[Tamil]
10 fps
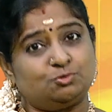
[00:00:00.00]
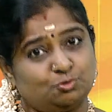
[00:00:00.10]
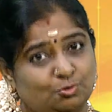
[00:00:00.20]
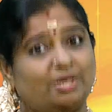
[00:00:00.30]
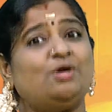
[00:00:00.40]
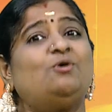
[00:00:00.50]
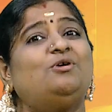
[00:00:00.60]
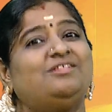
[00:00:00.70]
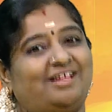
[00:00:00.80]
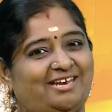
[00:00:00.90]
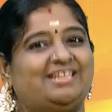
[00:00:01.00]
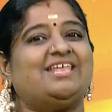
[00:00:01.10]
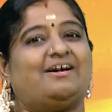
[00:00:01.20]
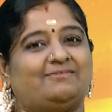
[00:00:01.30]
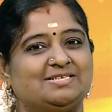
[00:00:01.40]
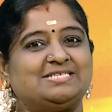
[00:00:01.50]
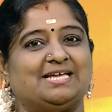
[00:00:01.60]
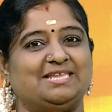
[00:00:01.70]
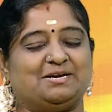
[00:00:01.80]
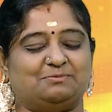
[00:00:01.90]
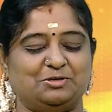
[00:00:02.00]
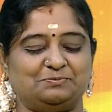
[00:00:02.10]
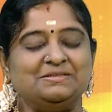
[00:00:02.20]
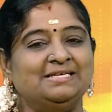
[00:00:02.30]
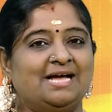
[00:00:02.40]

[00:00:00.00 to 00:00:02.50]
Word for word: துணையோடு தான் எதையாவது சாதிக்க முடியும்